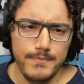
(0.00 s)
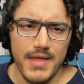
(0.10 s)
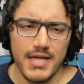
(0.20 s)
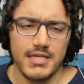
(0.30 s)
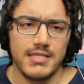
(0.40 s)

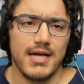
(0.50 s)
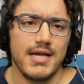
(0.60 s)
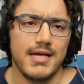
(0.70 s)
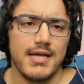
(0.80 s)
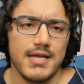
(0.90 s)
a gente
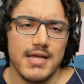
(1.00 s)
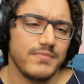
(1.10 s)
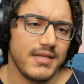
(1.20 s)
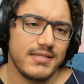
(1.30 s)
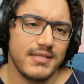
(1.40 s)
está
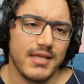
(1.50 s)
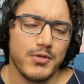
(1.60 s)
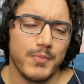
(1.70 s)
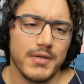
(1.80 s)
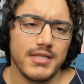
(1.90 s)
nesse tempo
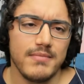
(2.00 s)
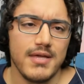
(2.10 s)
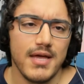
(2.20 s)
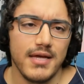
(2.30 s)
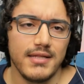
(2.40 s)
de
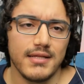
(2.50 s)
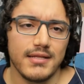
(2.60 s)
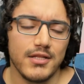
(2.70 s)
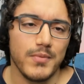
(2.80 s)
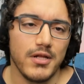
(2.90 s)
pandemia aí,
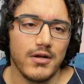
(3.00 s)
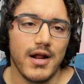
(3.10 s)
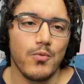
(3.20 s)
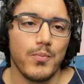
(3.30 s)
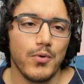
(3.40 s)
tentando
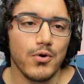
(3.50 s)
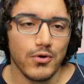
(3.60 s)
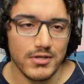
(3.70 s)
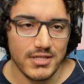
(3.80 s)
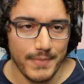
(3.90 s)
melhorar um pouco
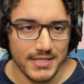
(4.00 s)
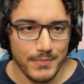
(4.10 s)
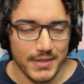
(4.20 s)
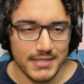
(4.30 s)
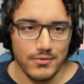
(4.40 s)
nossa
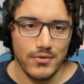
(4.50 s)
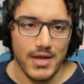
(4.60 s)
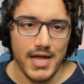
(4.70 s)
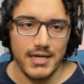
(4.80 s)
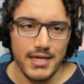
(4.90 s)
participação
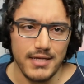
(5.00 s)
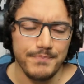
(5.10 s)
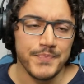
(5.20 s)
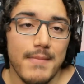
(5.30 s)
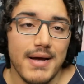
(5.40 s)
online aí.
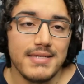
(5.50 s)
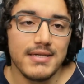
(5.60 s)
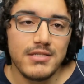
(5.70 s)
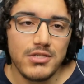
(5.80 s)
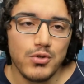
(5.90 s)
Mas
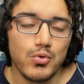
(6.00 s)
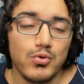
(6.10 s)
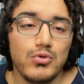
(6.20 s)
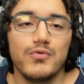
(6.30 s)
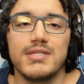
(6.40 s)
antes de
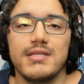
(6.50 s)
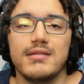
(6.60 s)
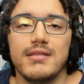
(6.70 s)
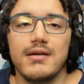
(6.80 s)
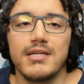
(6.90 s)
tudo, você tem
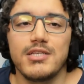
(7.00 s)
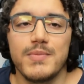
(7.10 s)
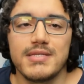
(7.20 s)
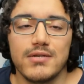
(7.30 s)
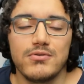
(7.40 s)
que ter a
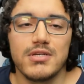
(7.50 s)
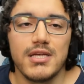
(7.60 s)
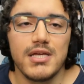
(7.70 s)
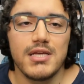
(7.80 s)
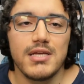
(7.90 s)
dimensão de
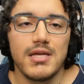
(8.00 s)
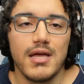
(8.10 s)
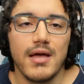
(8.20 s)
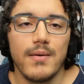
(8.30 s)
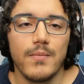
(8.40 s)
que
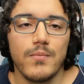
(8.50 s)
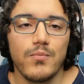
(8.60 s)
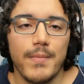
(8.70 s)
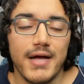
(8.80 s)
uma